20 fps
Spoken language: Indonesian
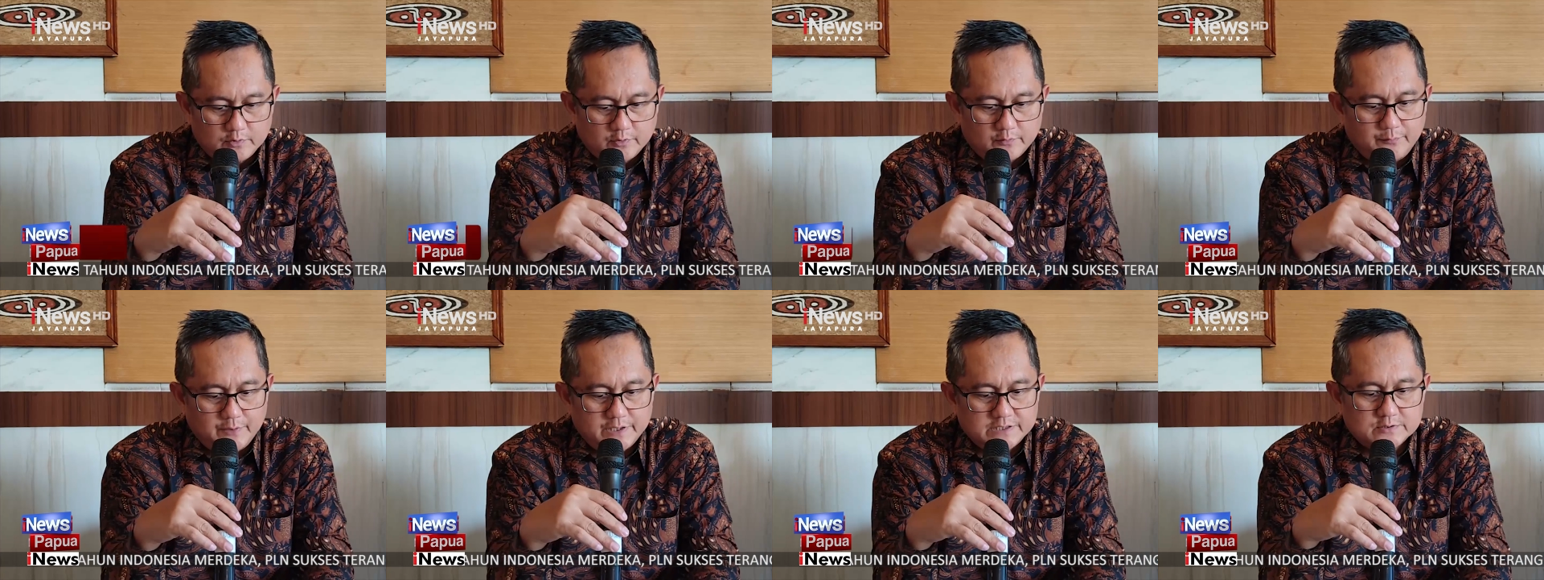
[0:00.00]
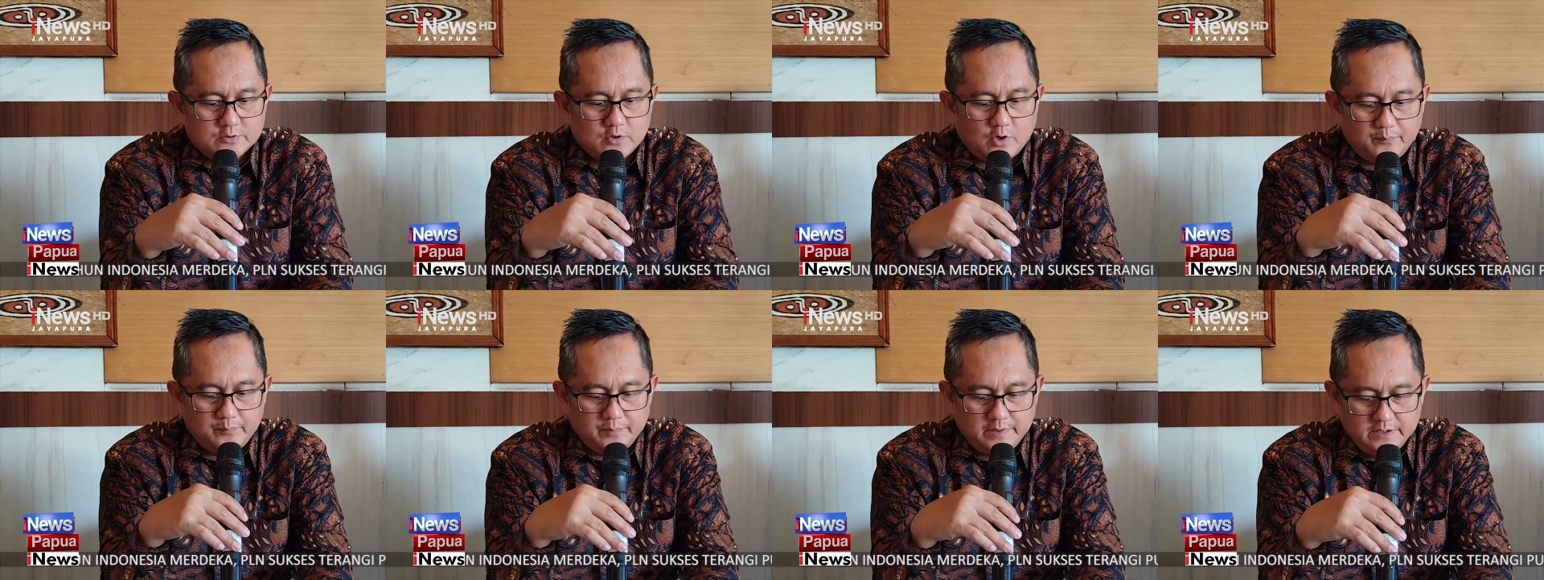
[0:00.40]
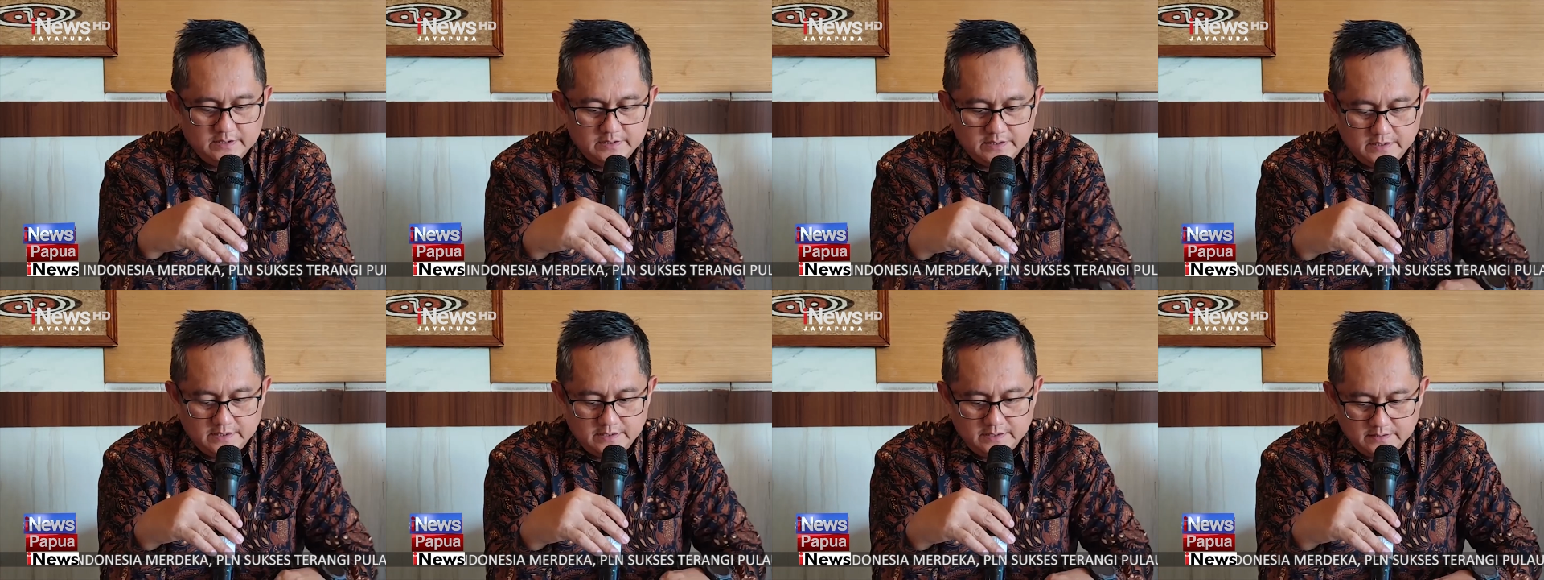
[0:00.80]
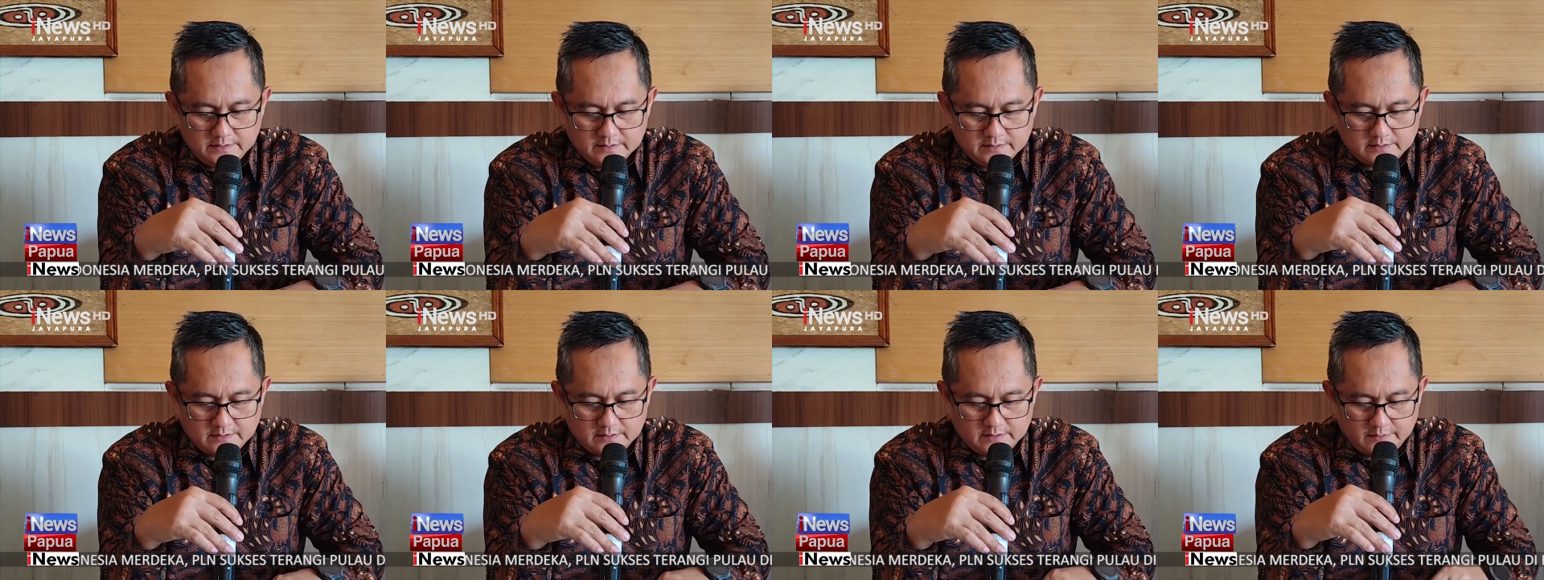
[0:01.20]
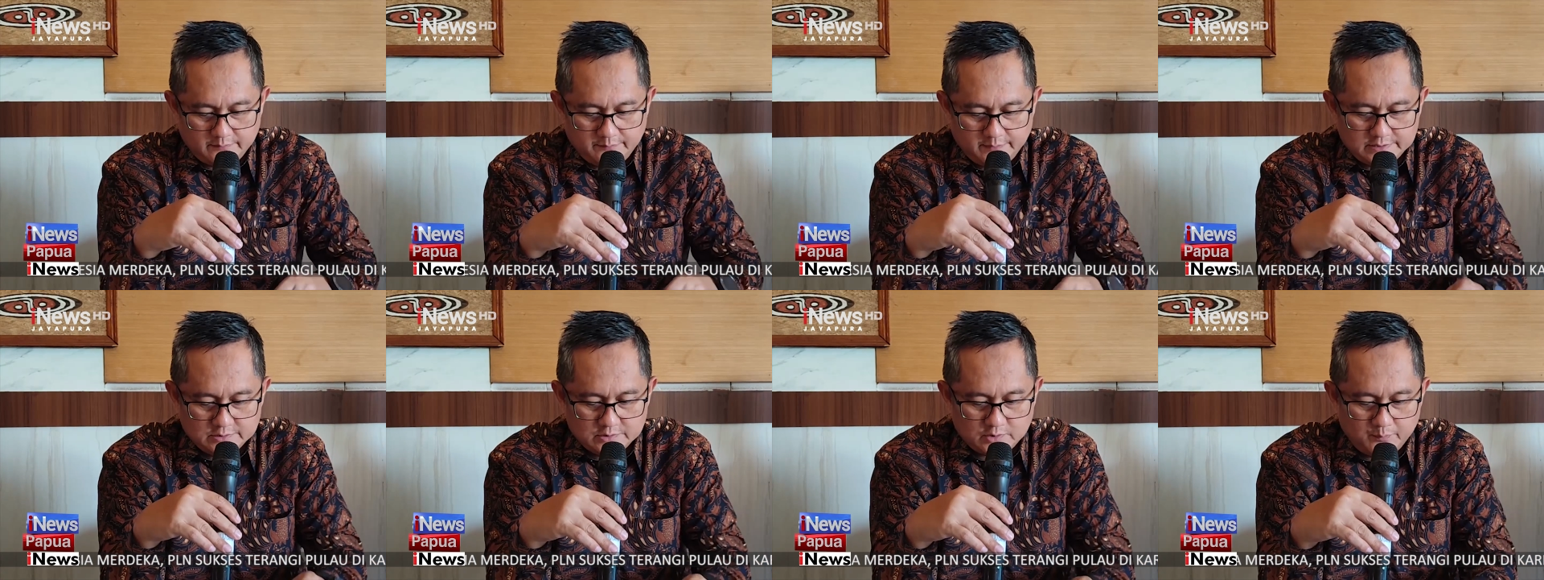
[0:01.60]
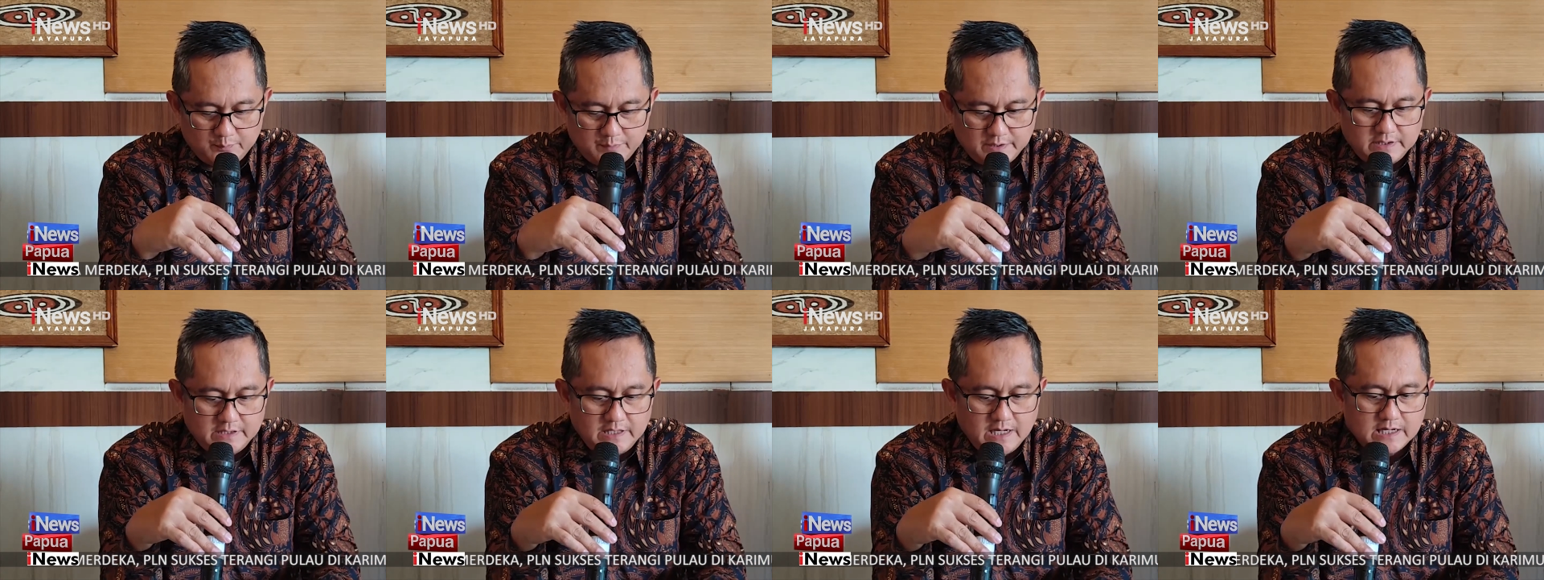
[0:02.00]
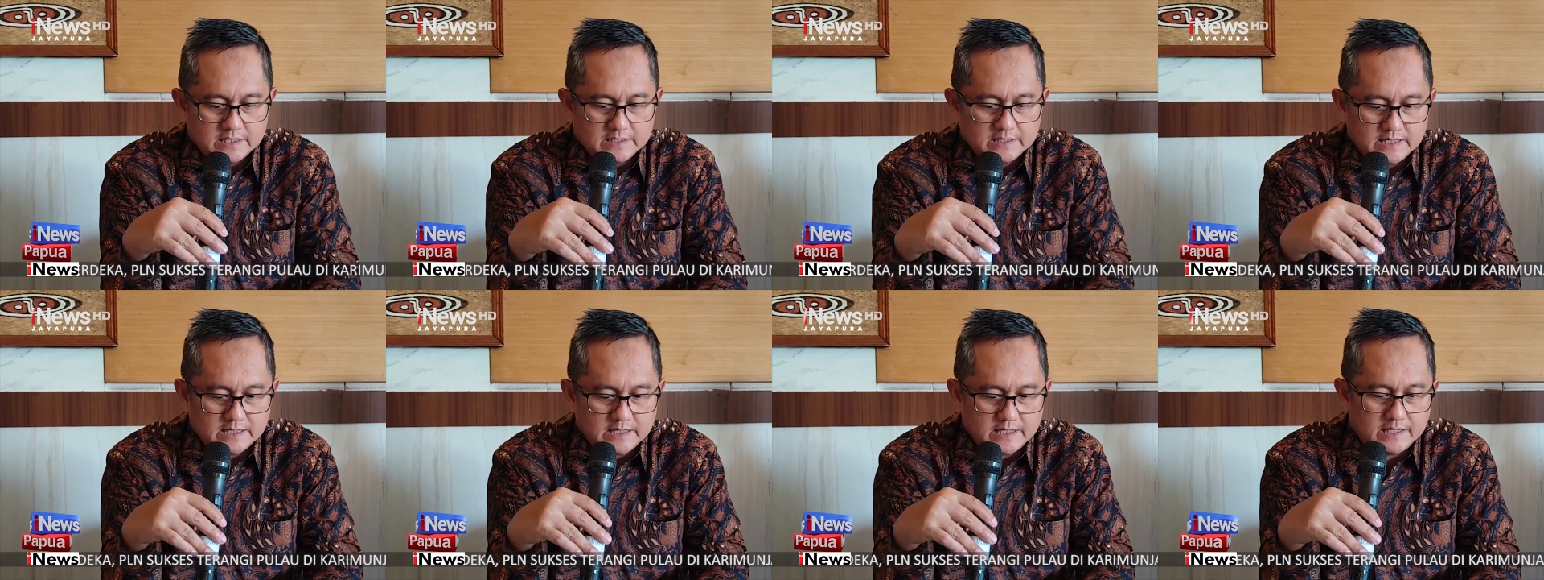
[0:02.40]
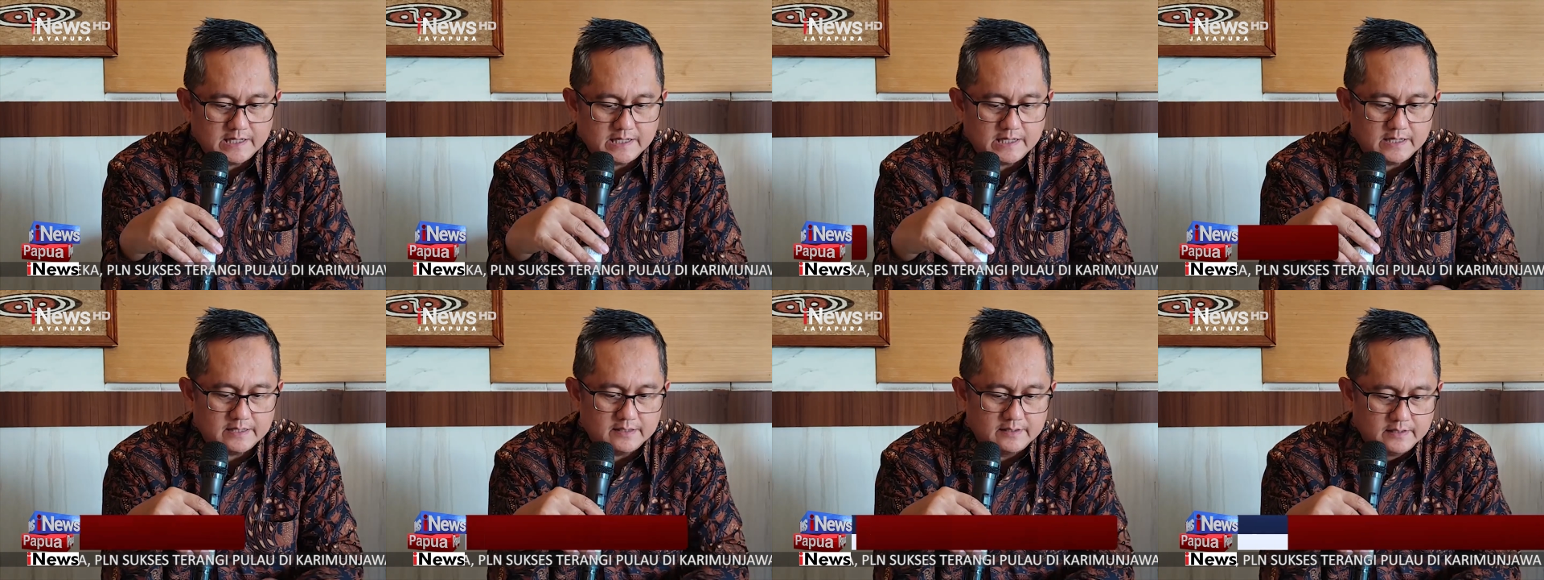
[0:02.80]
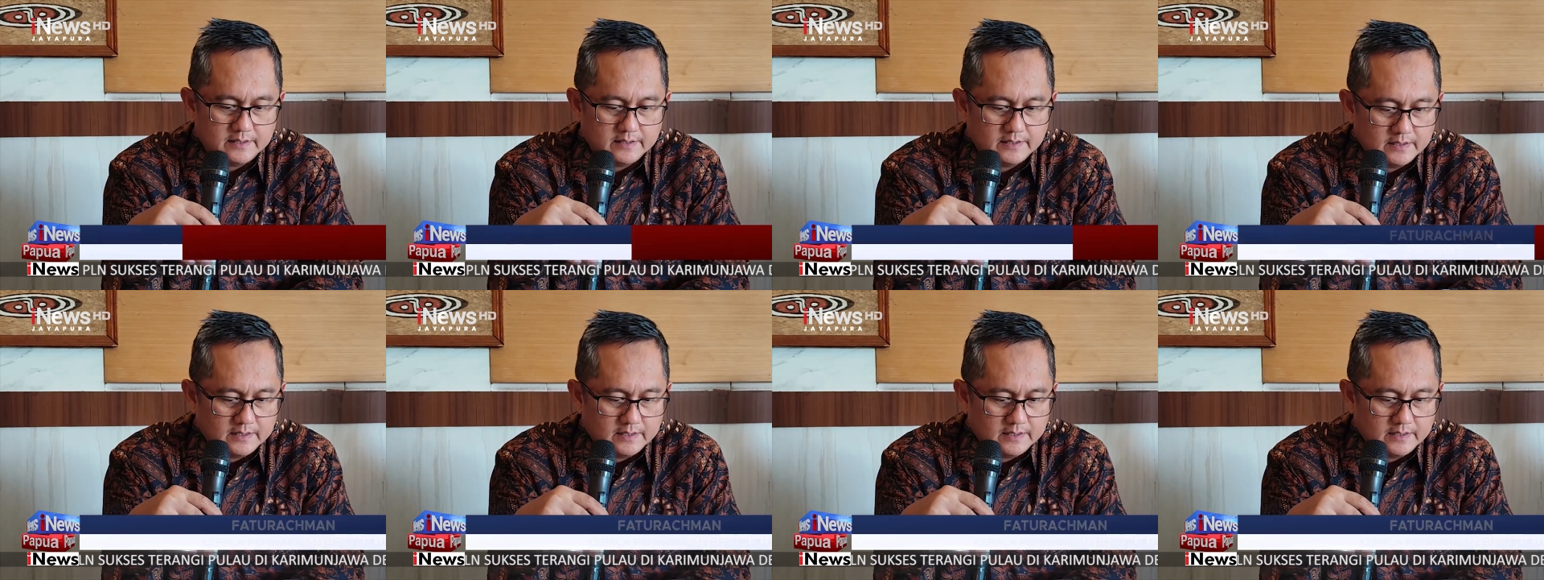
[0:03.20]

Untuk Festcop ini, nah ini ada